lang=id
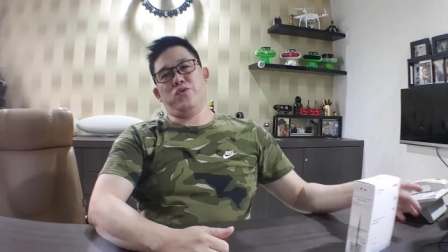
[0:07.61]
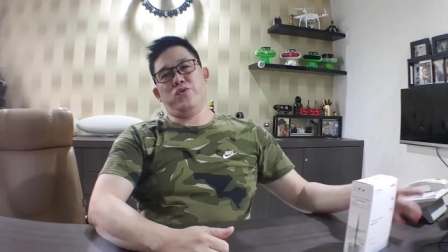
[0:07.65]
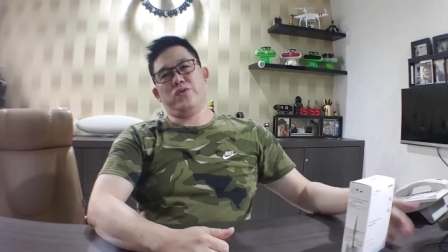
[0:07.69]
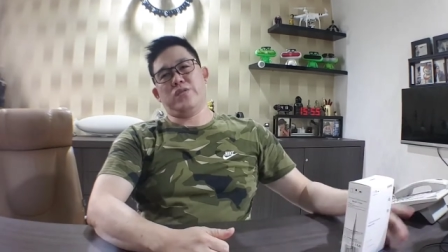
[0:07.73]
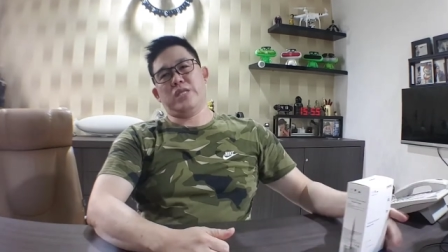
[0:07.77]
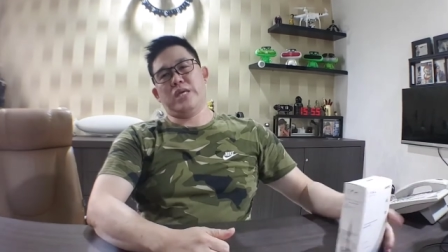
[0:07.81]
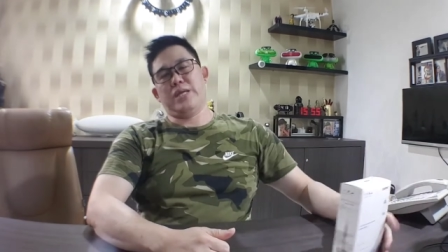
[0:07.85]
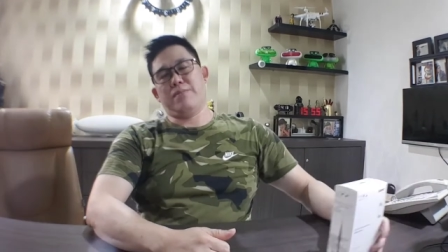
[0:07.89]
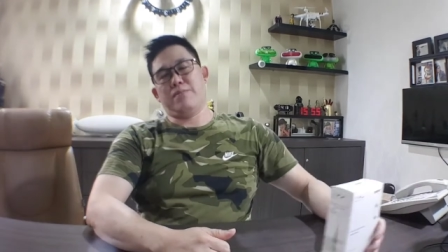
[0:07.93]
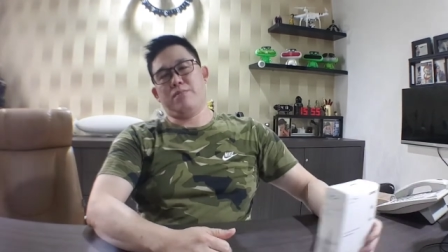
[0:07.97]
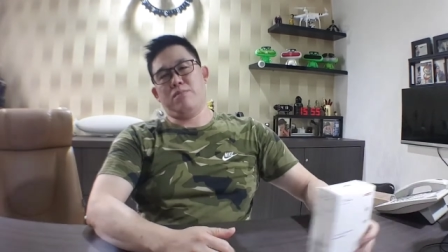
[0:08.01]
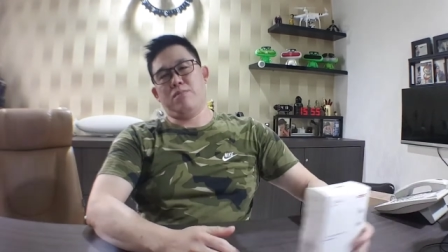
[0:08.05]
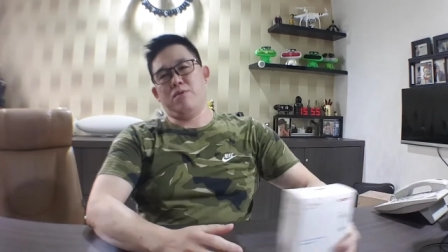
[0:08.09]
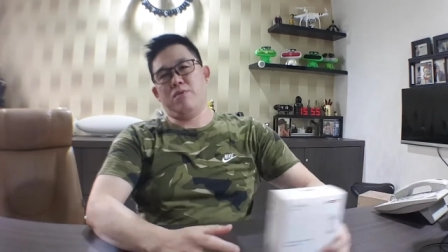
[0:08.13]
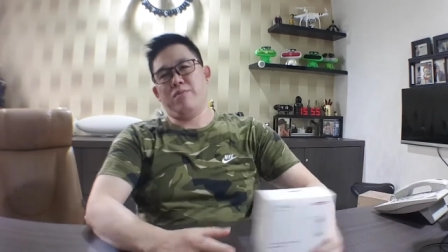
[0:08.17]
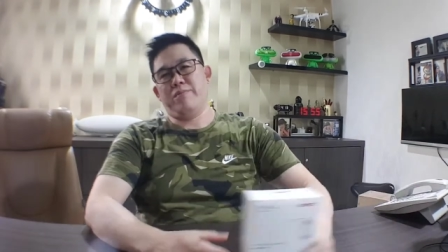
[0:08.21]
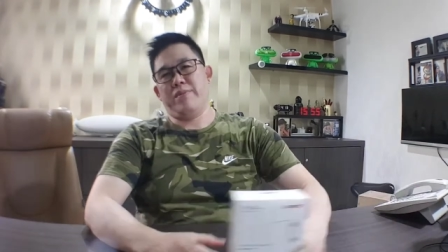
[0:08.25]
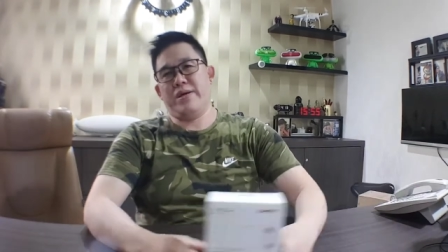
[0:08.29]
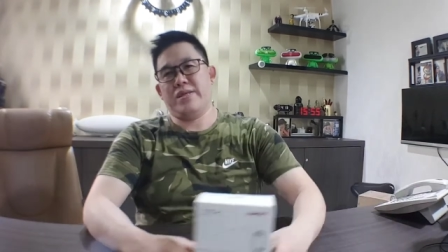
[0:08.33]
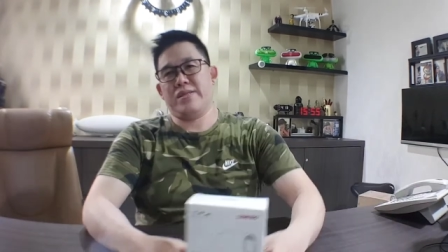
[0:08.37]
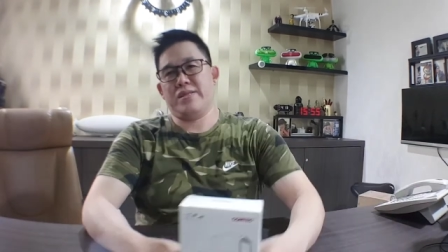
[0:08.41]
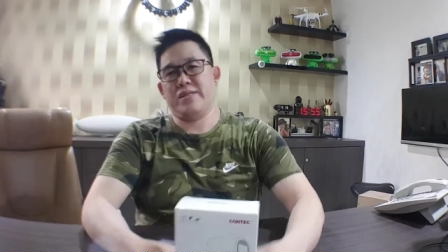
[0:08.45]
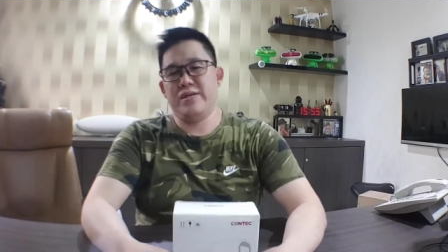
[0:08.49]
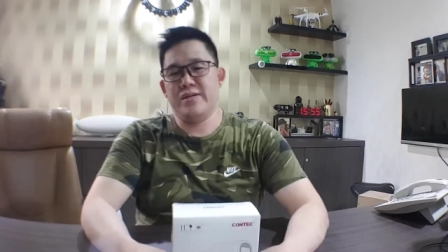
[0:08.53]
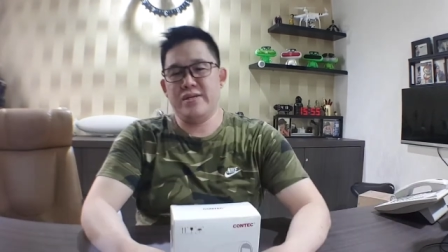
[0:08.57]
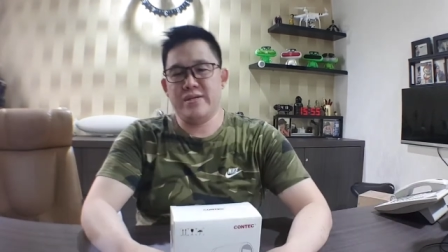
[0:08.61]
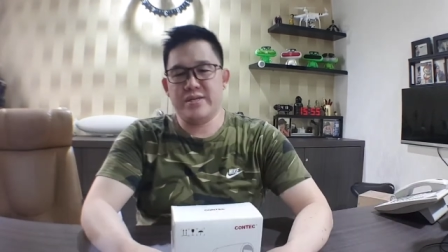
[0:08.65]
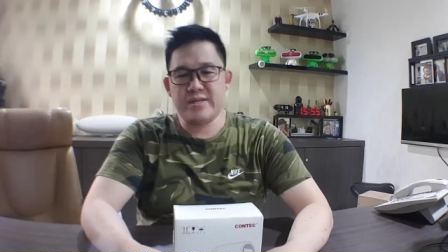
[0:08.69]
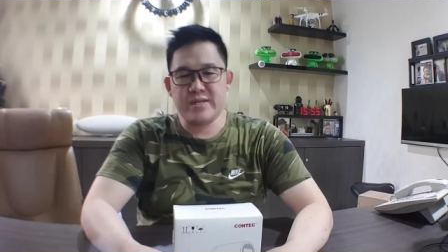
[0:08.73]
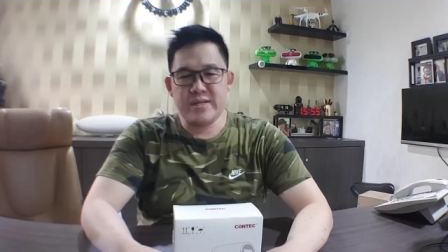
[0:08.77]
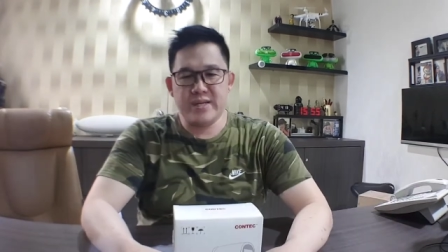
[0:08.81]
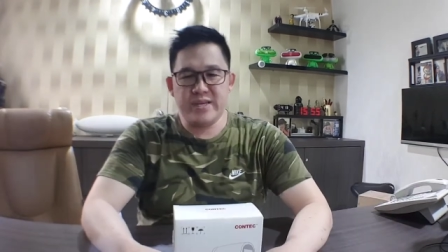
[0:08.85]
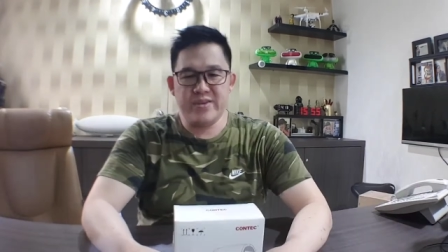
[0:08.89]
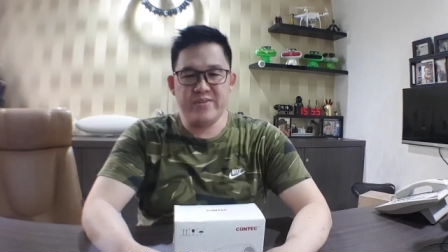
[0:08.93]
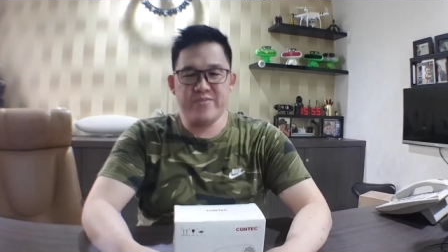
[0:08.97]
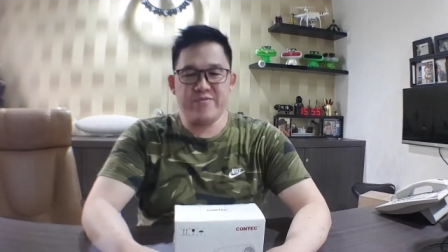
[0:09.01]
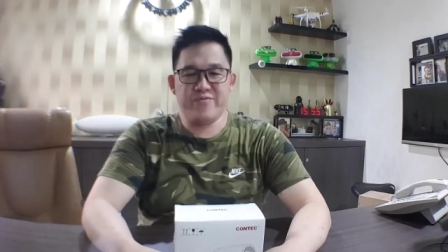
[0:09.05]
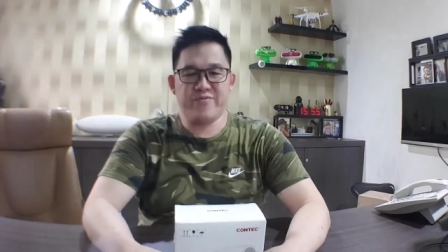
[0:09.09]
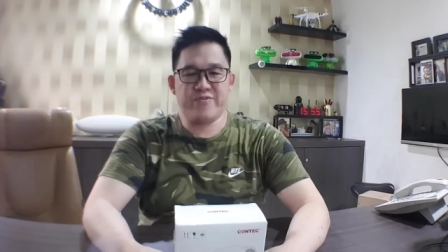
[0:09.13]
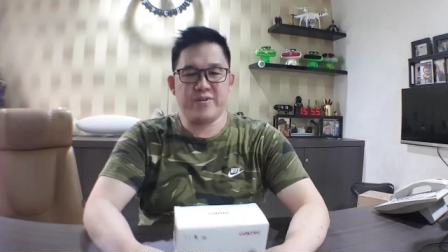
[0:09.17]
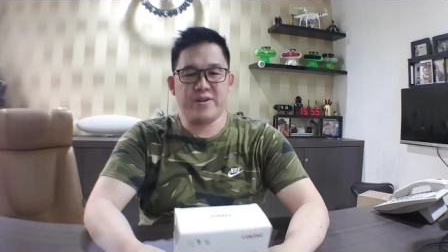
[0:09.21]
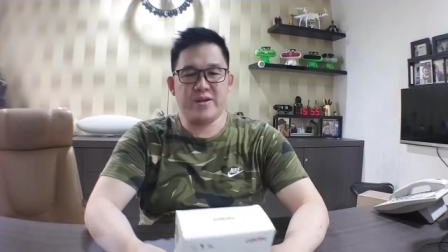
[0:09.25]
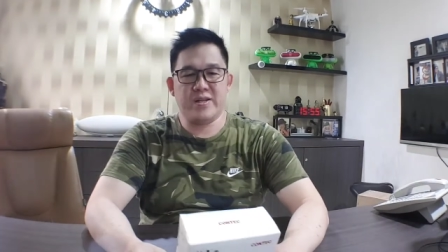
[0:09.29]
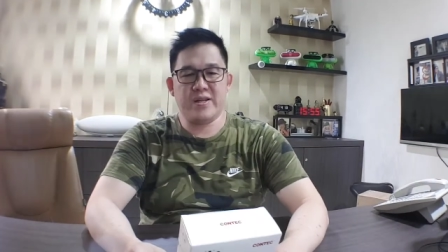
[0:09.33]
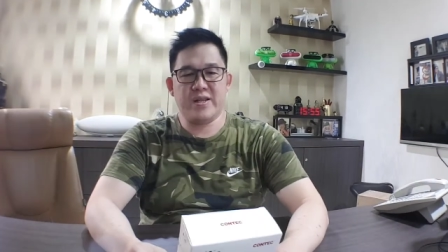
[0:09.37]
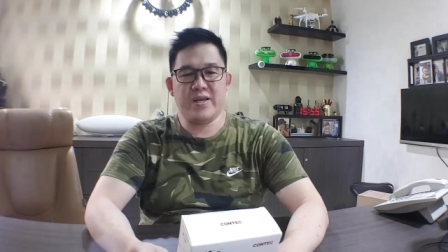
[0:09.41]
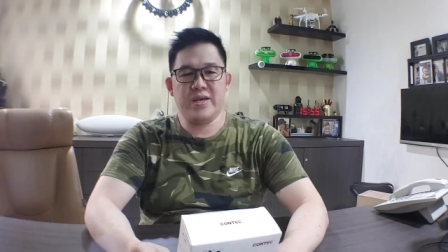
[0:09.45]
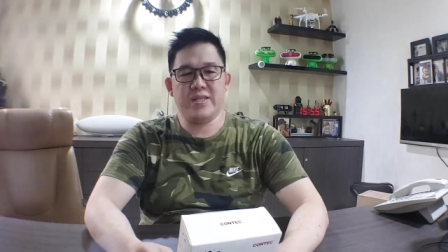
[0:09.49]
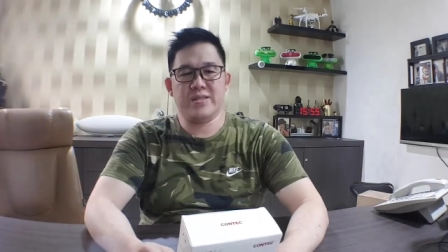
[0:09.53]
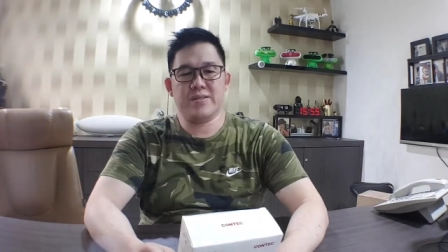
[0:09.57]
termometer
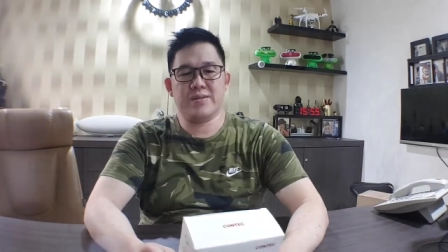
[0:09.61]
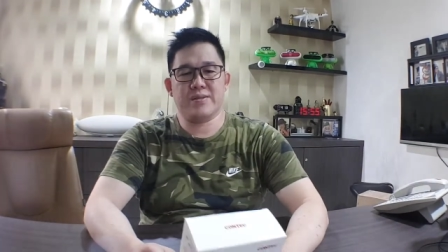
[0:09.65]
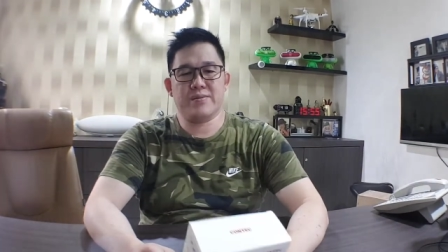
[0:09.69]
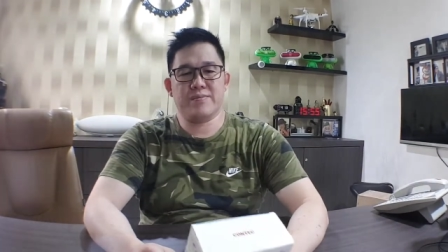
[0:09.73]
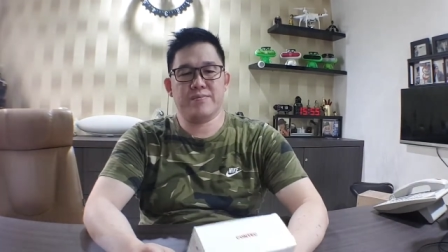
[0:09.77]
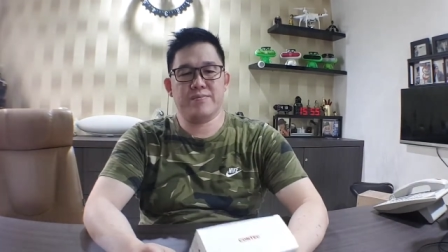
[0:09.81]
infrared